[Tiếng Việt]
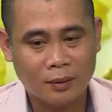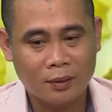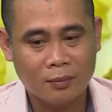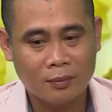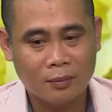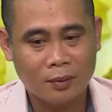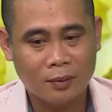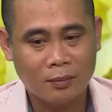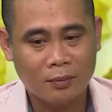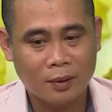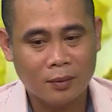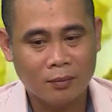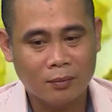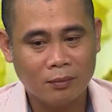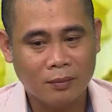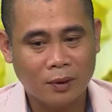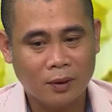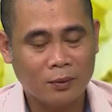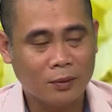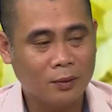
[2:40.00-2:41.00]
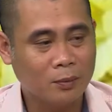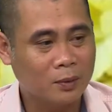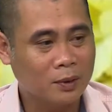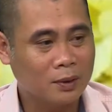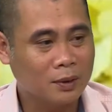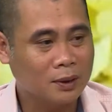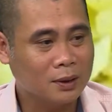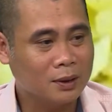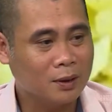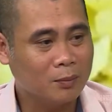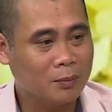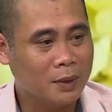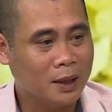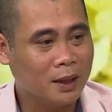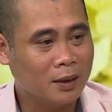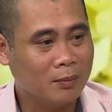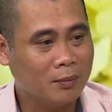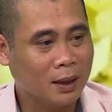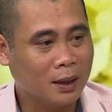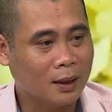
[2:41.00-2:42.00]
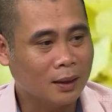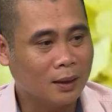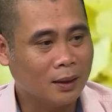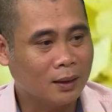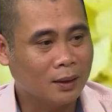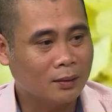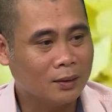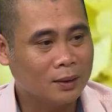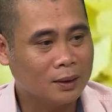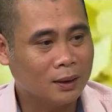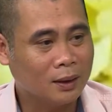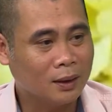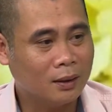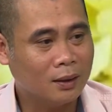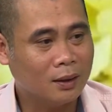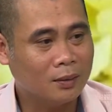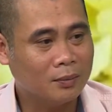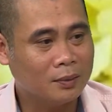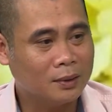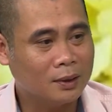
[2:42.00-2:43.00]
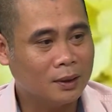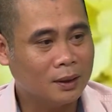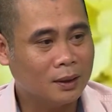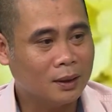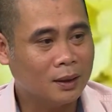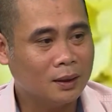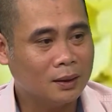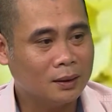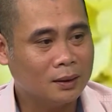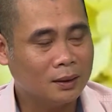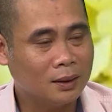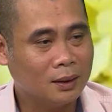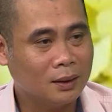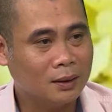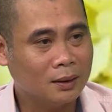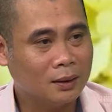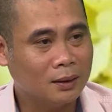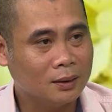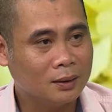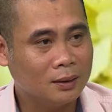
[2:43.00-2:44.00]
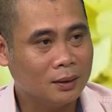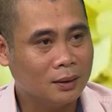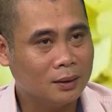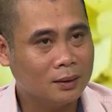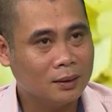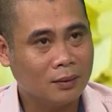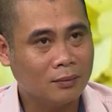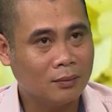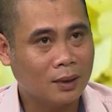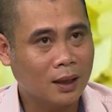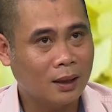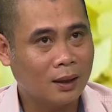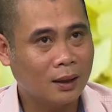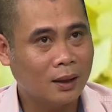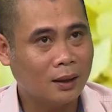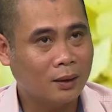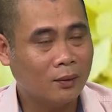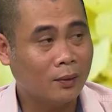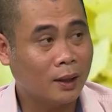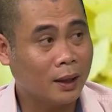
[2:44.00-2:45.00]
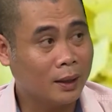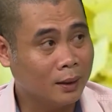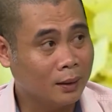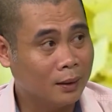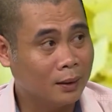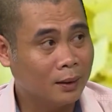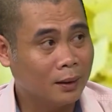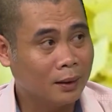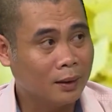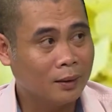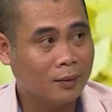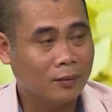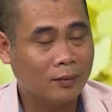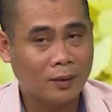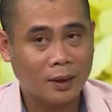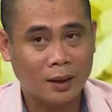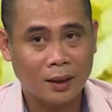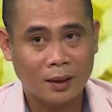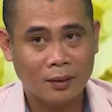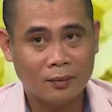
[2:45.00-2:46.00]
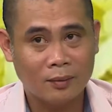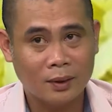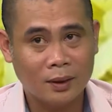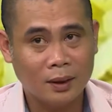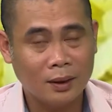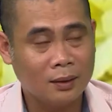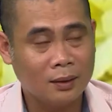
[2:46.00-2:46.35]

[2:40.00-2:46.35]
không không không nấu được một cái dòng bia mà nó sẽ kết hợp giữa giữa giữa dòng ale của Anh và với cái